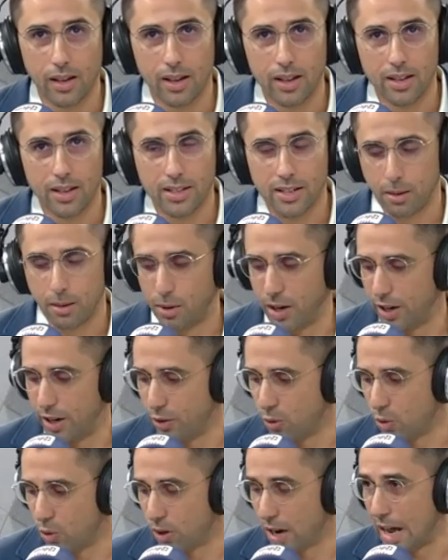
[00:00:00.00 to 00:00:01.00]
صباح
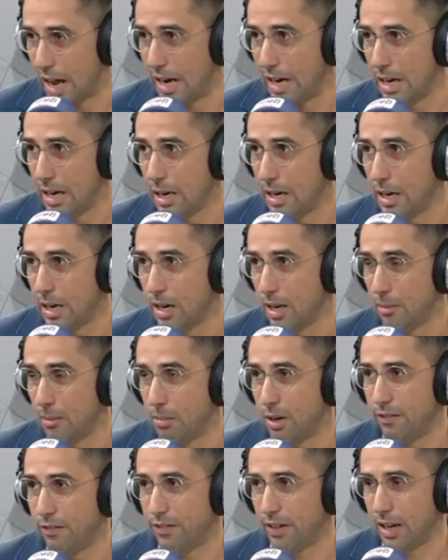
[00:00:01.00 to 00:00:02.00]
النور هل
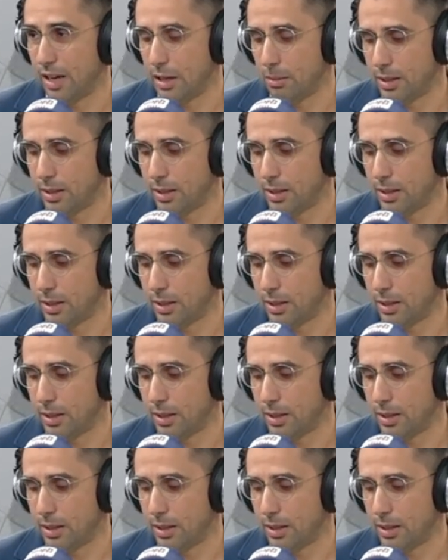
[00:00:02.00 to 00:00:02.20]
بالفعل